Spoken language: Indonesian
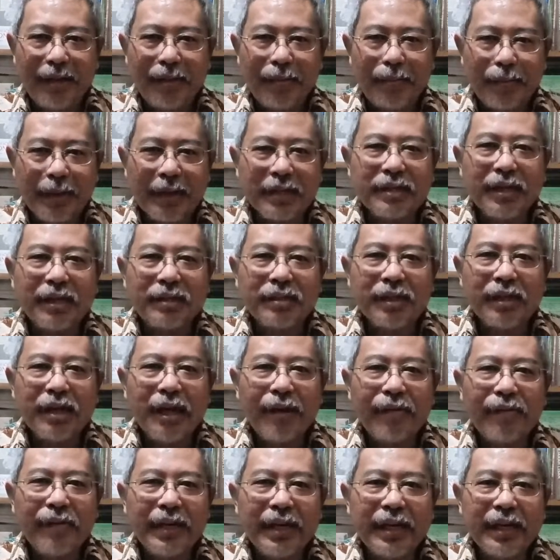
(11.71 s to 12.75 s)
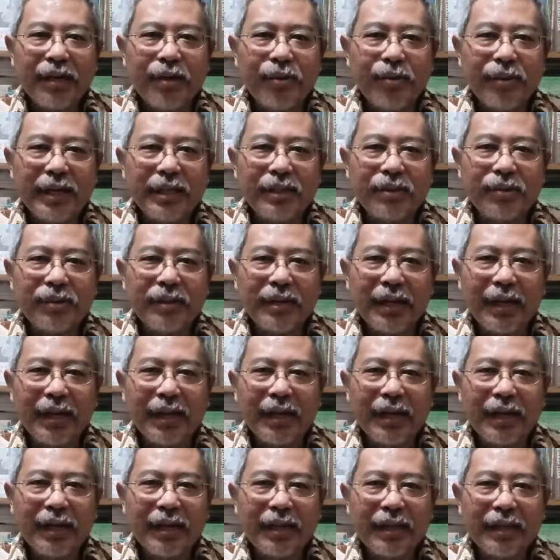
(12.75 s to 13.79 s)
Prasasti Kawali kedua juga
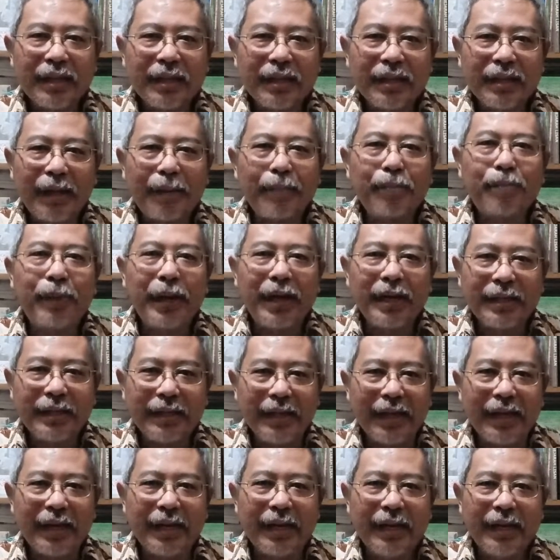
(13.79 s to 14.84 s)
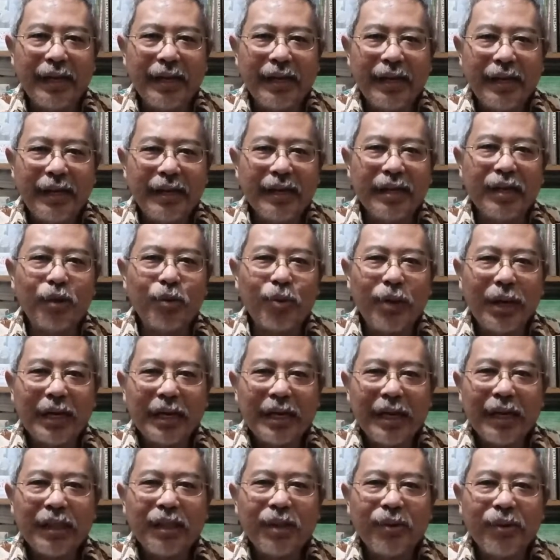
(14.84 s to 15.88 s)
tampaknya
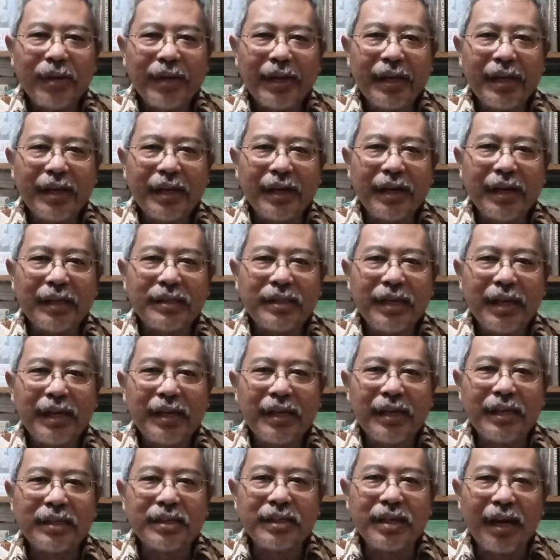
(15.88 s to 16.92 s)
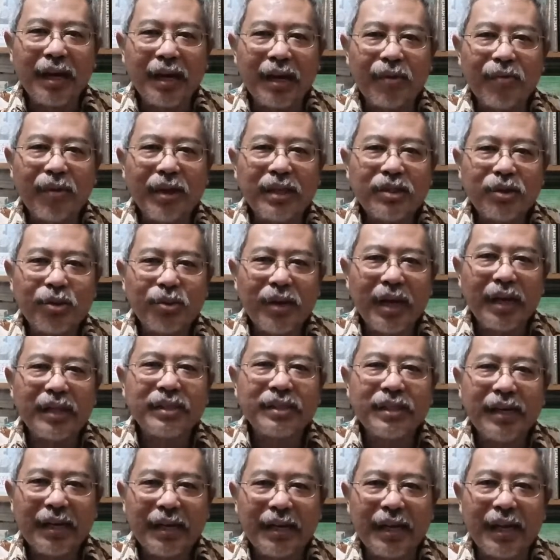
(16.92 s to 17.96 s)
dikeluarkan oleh Raja Niskalawastu
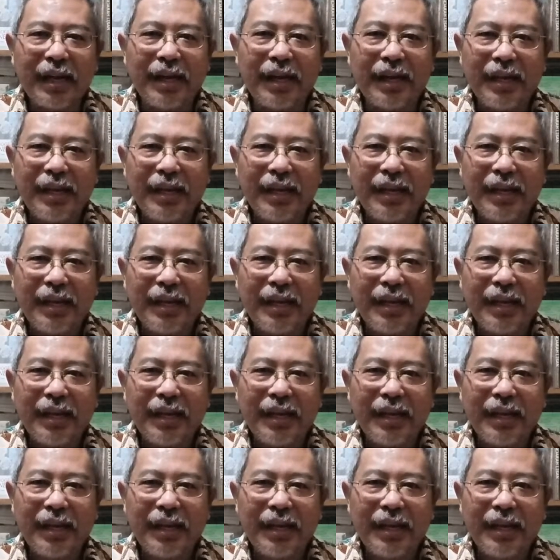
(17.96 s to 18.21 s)
Kancana